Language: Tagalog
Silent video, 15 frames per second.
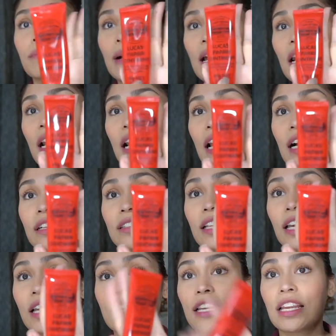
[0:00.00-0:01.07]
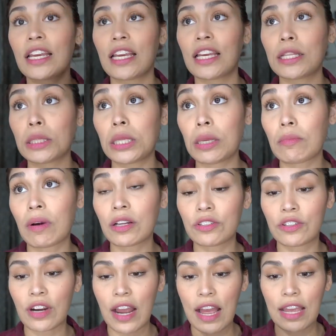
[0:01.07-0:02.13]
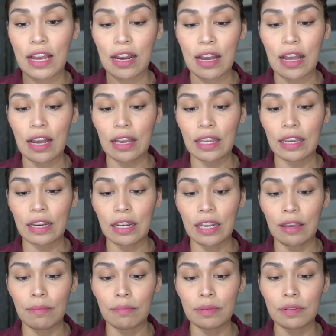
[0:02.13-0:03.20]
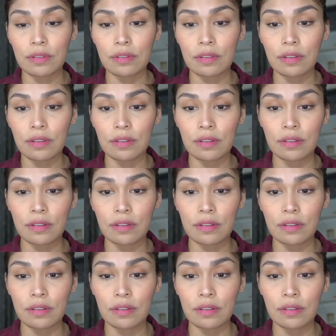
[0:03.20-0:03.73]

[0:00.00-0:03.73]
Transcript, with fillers: para lang din hindi mag-dry ang aking lips.